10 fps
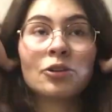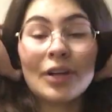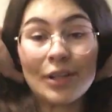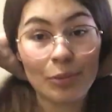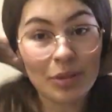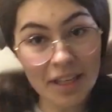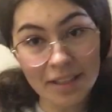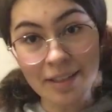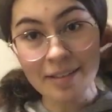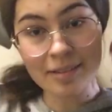Они у меня
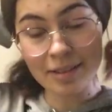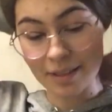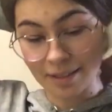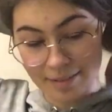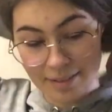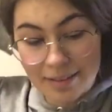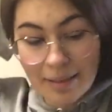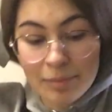есть и где-то там